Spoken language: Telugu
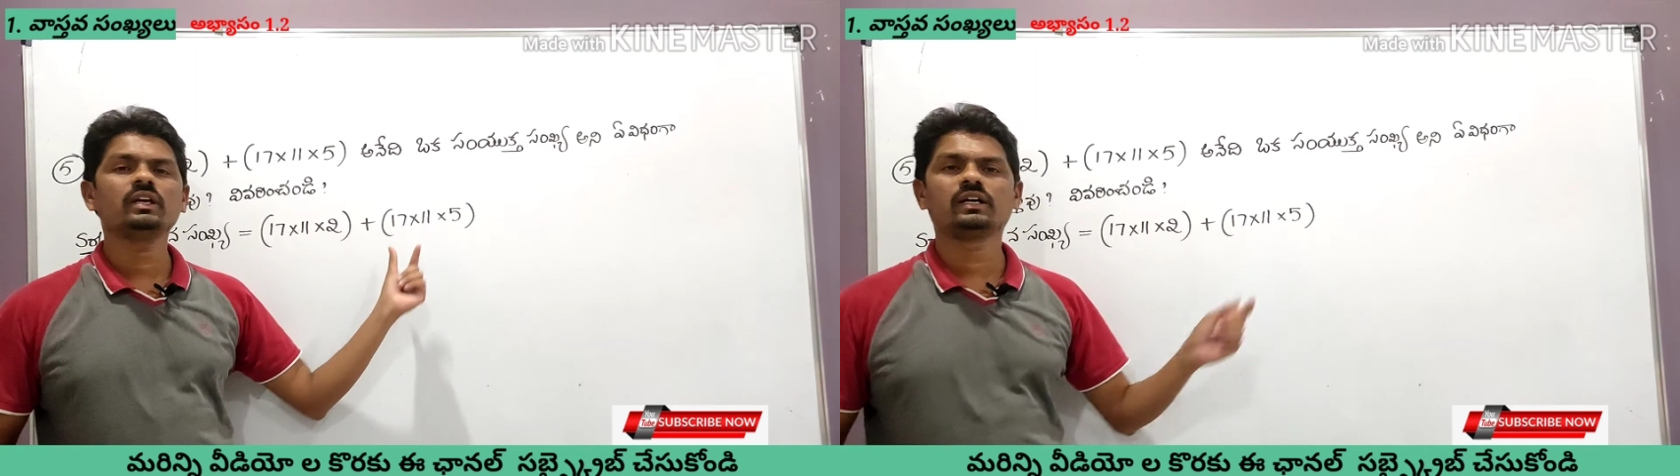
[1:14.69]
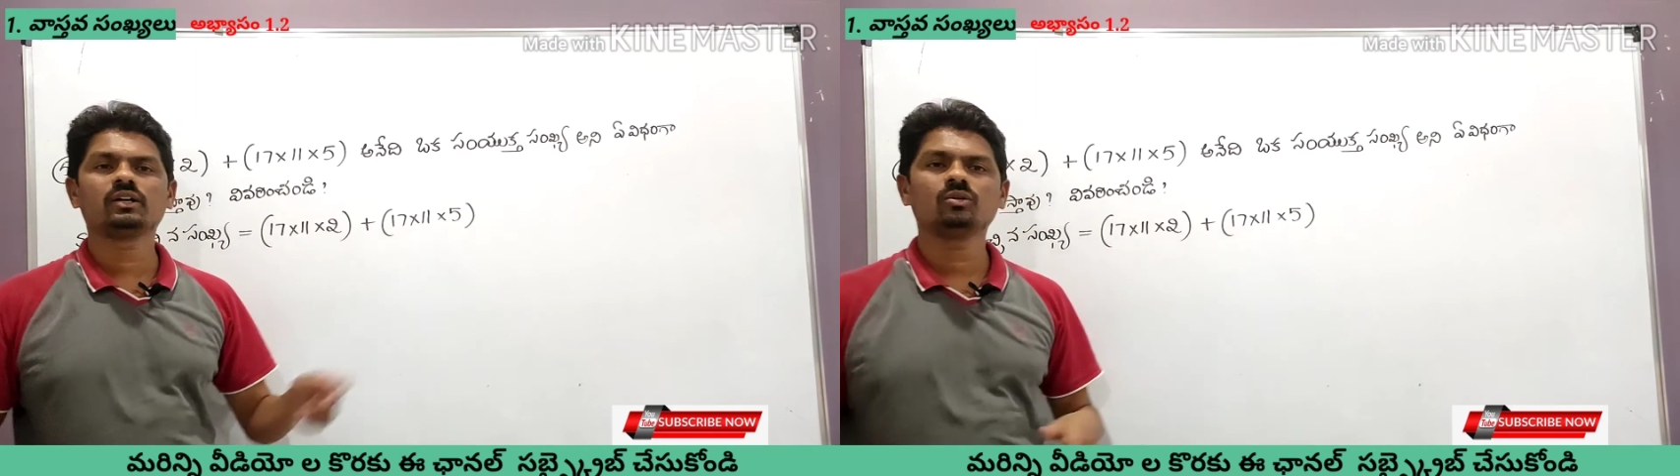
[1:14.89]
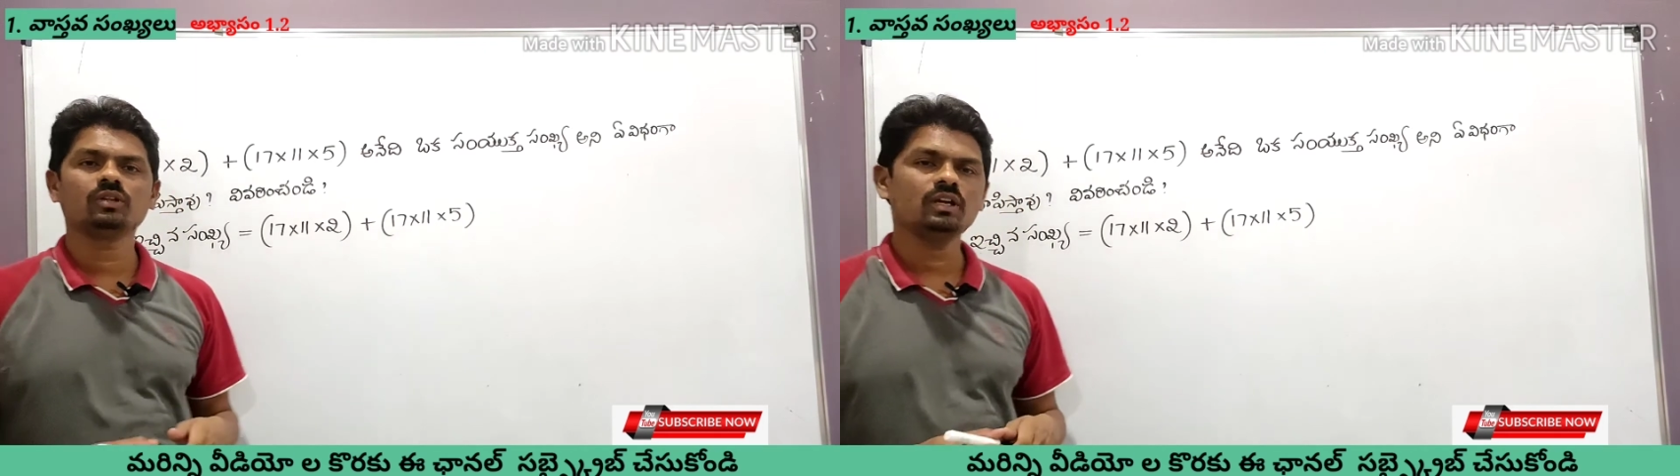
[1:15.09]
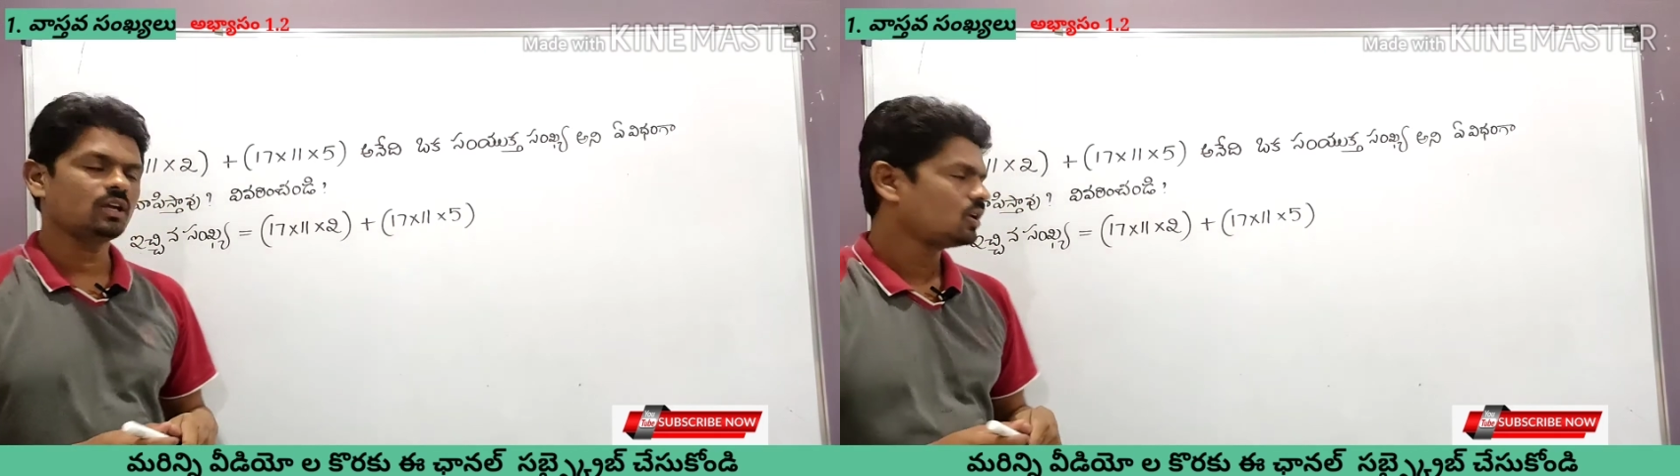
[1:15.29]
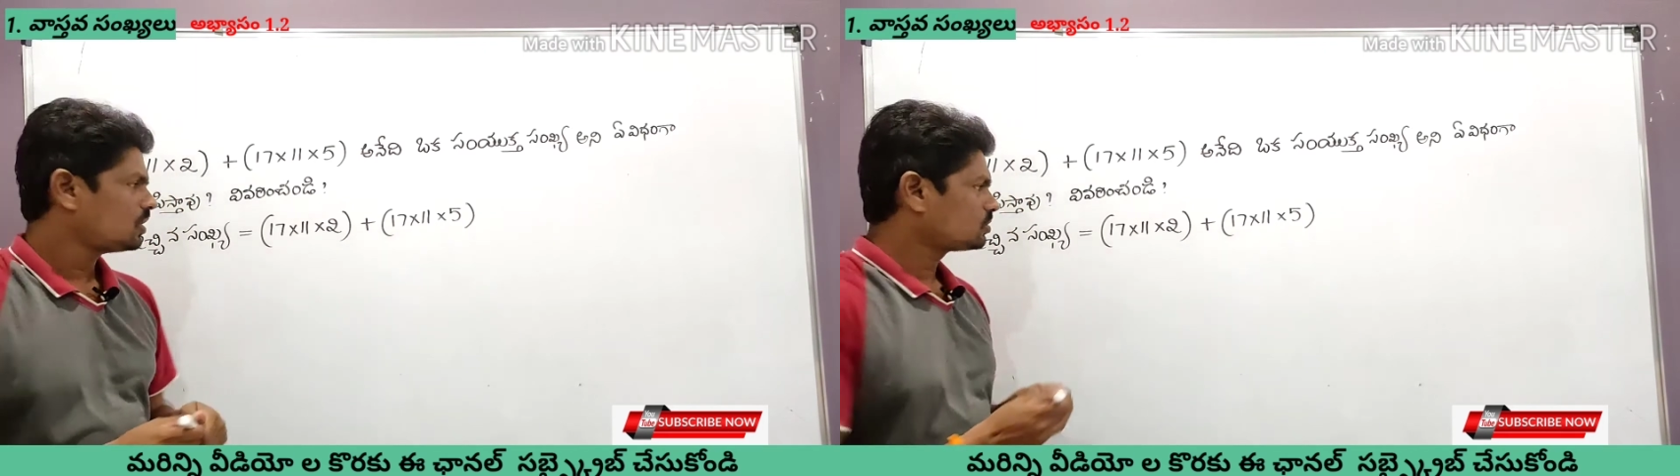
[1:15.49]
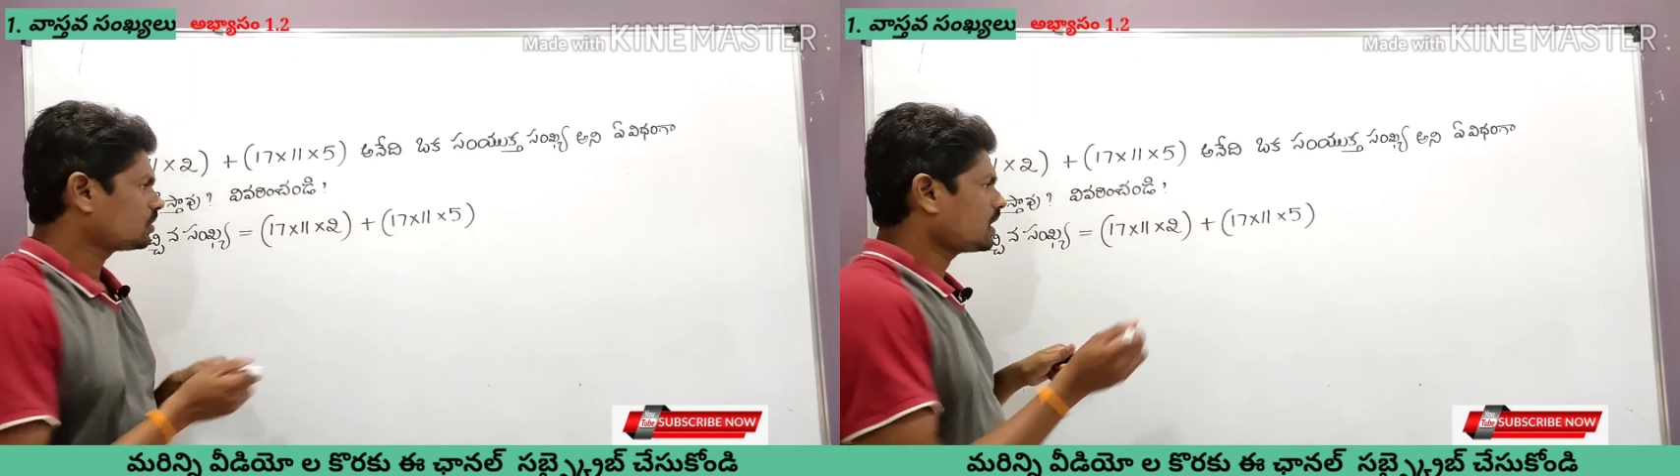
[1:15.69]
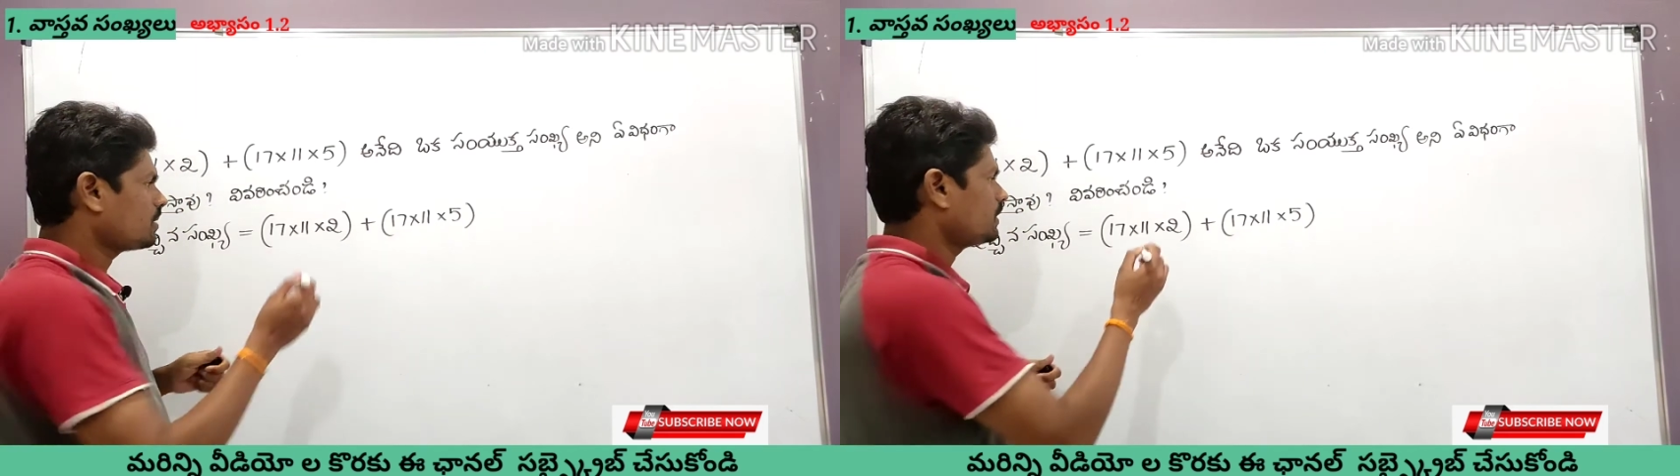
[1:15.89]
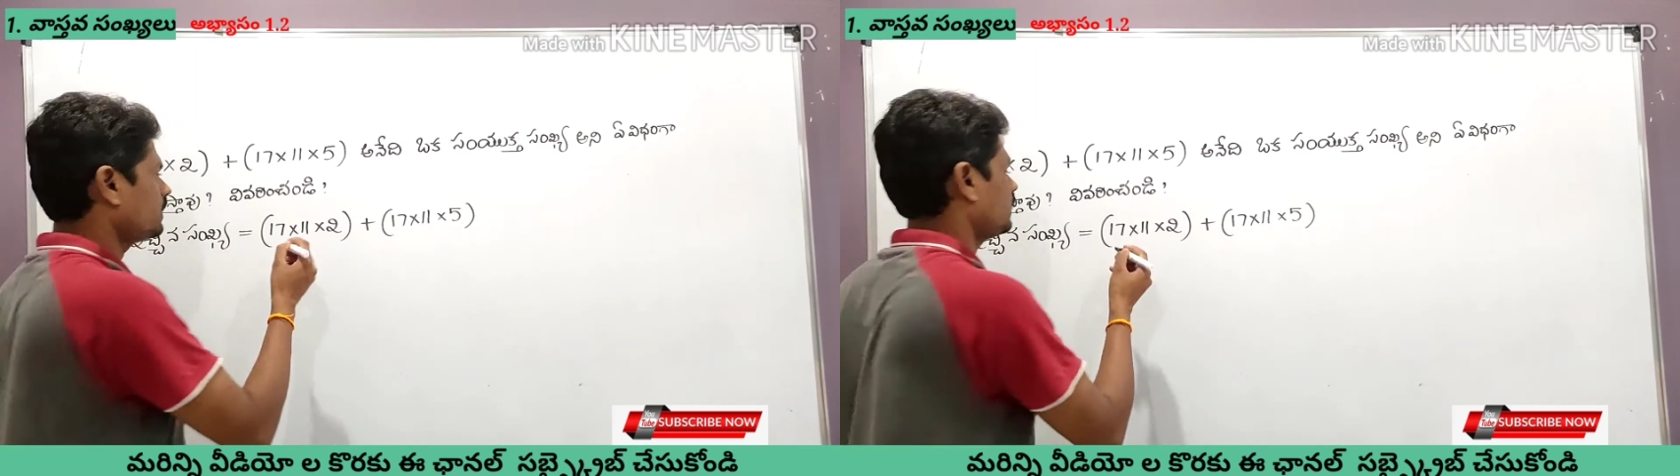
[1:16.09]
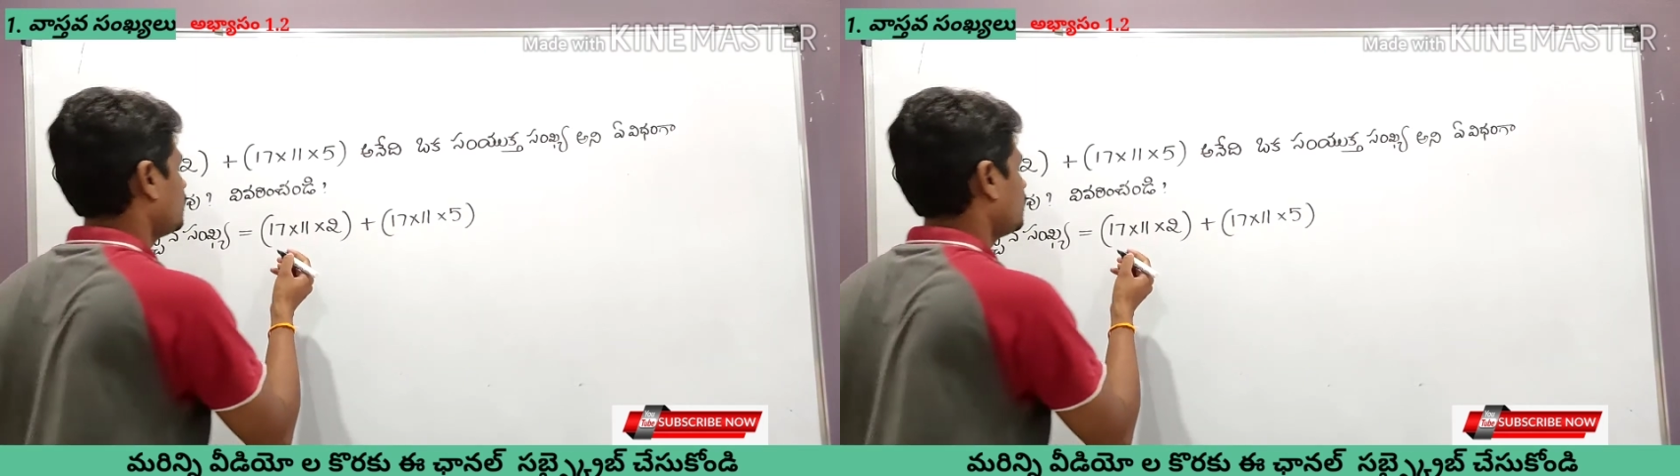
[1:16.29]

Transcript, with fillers: ఇక్కడ ఉంది సో కాబట్టి